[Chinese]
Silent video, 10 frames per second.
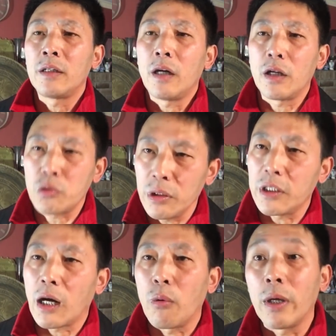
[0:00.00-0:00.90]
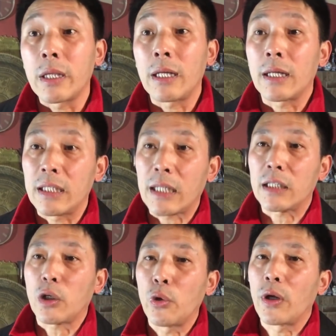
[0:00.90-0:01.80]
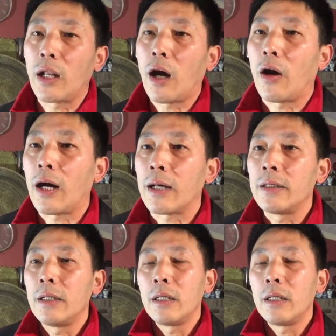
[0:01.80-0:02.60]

啊，说到这儿我得给大家透一个料哈，